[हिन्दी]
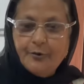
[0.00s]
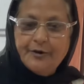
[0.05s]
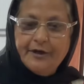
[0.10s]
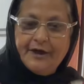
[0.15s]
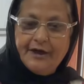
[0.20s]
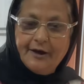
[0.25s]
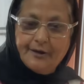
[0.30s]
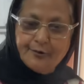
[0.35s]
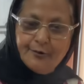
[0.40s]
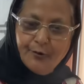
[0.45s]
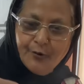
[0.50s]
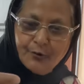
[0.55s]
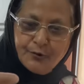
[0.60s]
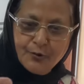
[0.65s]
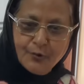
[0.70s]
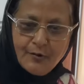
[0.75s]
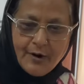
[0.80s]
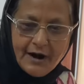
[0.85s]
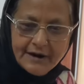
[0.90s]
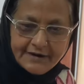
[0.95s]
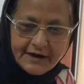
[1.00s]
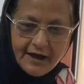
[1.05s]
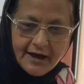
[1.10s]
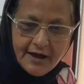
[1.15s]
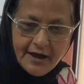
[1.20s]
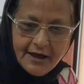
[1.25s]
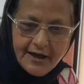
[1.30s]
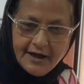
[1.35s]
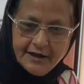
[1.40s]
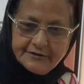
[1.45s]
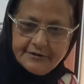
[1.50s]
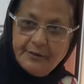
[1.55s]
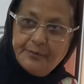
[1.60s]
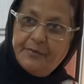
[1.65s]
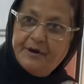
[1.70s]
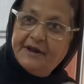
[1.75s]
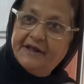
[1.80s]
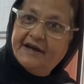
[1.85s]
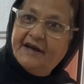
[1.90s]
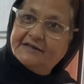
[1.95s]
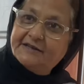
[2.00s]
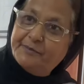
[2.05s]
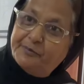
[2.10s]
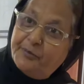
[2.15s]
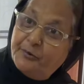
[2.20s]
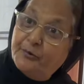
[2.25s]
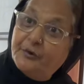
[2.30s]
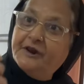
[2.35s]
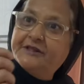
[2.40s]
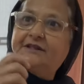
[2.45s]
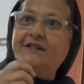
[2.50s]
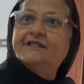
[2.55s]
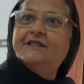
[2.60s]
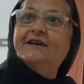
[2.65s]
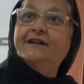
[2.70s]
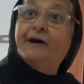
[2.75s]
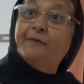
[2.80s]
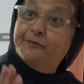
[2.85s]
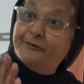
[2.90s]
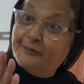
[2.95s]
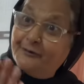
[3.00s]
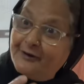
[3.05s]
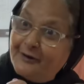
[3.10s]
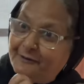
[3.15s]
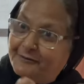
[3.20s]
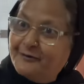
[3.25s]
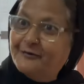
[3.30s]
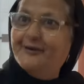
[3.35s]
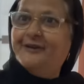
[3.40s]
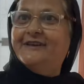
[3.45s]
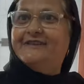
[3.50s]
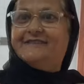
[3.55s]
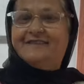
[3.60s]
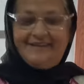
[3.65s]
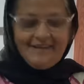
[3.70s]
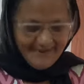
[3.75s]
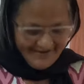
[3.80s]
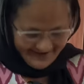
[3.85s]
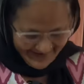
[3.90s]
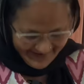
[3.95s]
और ये है कूटू का आटा इसे बढ़िया से पूरी तल देना फूली फूली सी